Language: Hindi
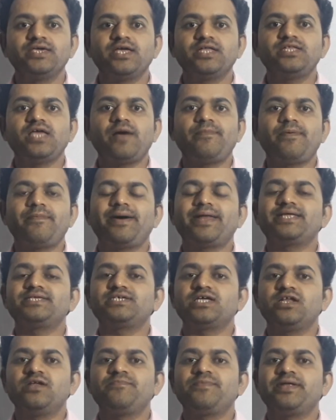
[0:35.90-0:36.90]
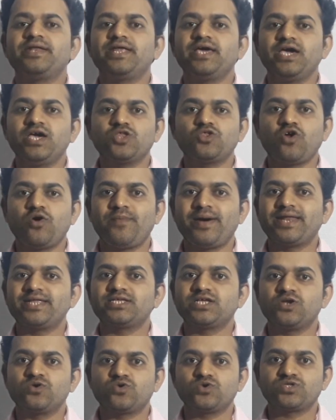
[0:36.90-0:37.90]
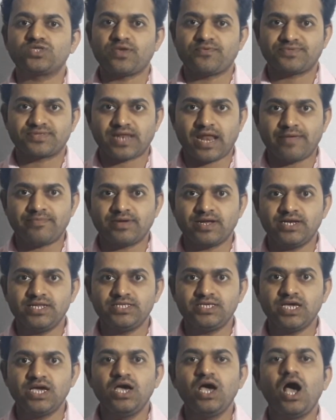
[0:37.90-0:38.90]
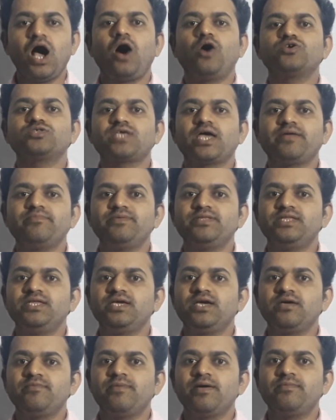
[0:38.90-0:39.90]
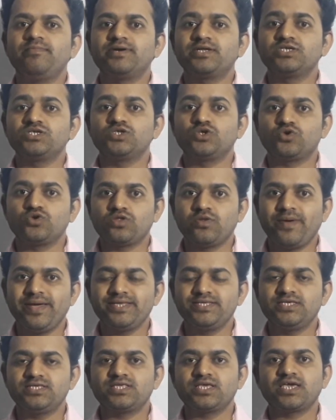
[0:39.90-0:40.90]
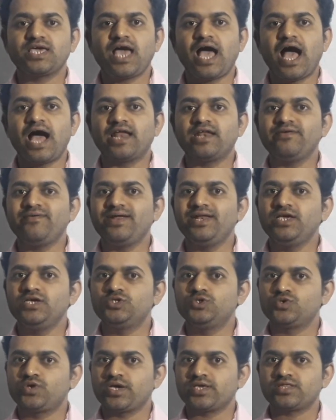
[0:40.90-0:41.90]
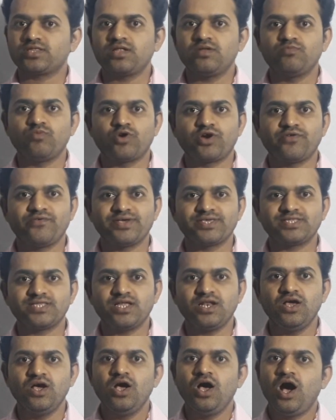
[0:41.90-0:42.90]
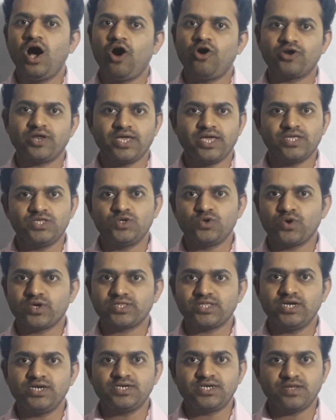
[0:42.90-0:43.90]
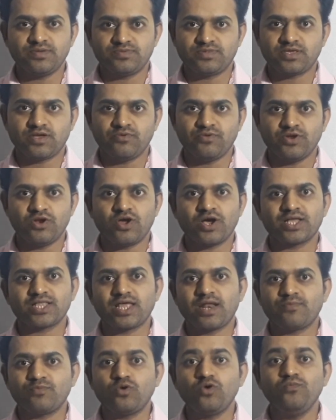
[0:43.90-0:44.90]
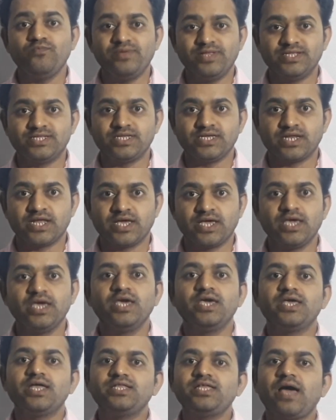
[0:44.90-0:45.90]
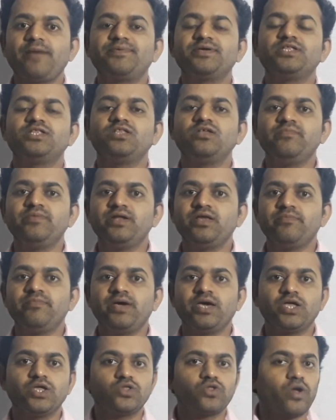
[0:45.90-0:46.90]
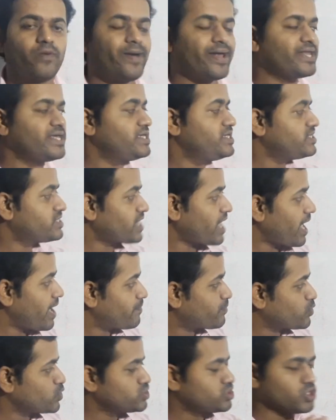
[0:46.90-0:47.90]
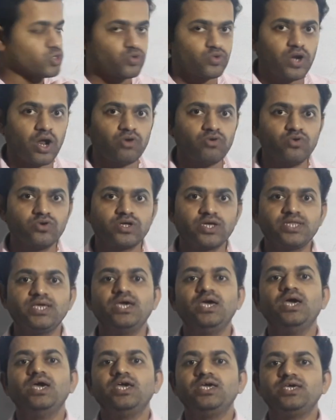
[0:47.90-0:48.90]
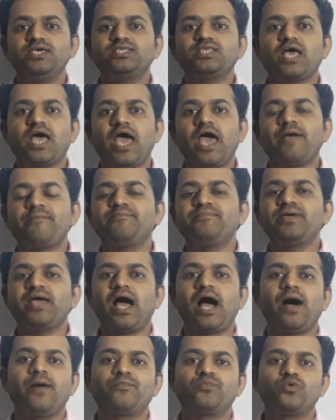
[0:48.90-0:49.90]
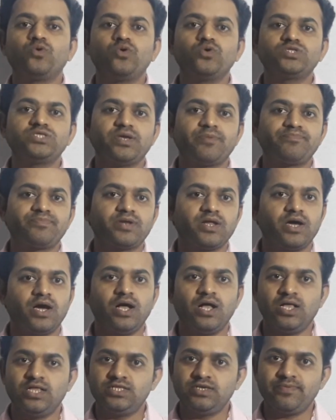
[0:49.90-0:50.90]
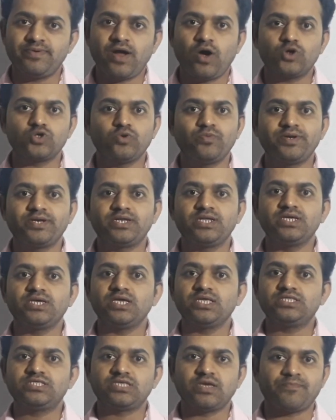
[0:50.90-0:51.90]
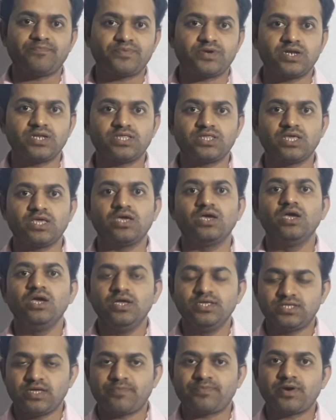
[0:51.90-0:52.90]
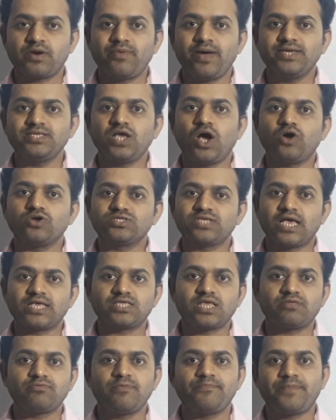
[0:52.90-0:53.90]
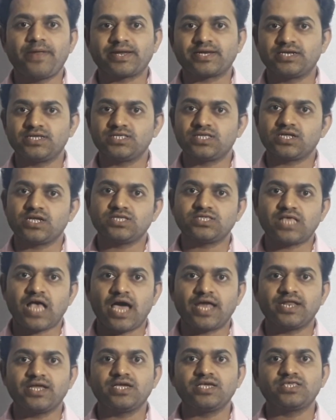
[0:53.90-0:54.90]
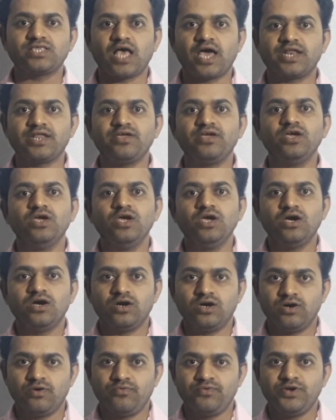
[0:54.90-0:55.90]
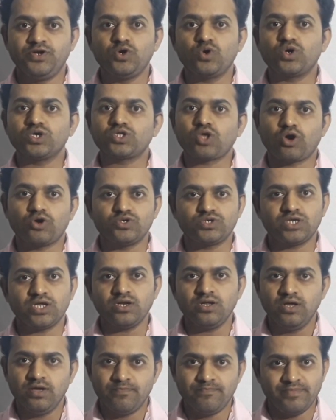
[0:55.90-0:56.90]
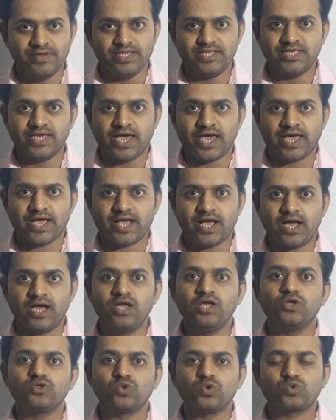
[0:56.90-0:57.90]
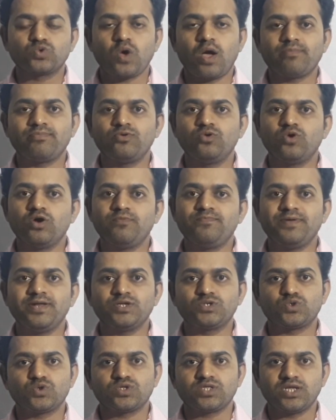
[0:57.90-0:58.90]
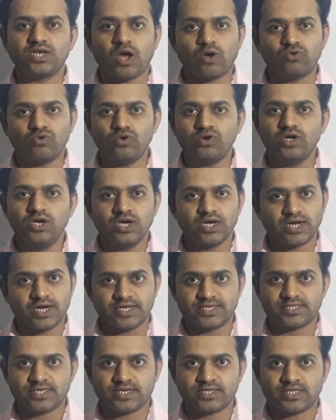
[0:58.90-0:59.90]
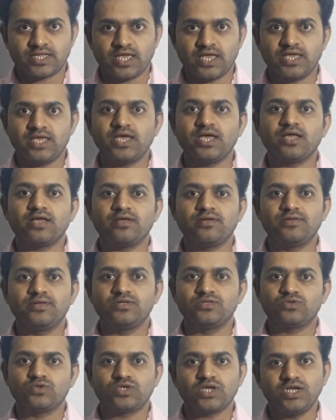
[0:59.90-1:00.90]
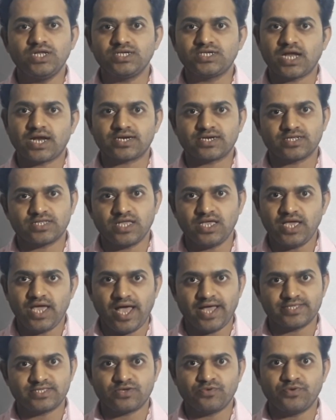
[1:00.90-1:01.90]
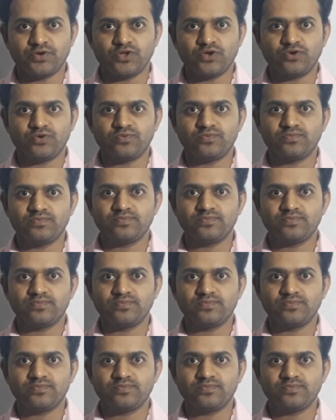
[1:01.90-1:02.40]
यदि आप हमारे चैनल पर नए हैं तो हमारे चैनल को सब्सक्राइब कर लीजिए और साइड में दी गई बेल बटन जरूर दबाएँ जिससे कि आने वाले एजुकेशनल मोटिवेशनल और एजुकेशनल टिप्स की वीडियो लगातार आपको मिलती रहे यदि आप हिंदी मीडियम में हैं तो हमारे इस ऐप को जरूर डाउनलोड करिए इस ऐप में आपको चैप्टर जिब्रा और ज्योमेट्री के चैप्टर से चैप्टर वाइज और साथ साथ में प्रैक्टिस के सारे के सारे वीडियो के सॉल्यूशन मिल जाएगा तो उसको आप गूगल प्ले स्टोर से डाउनलोड कर सकते हैं ये तो चलिए स्टार्ट करते हैं आज की वीडियो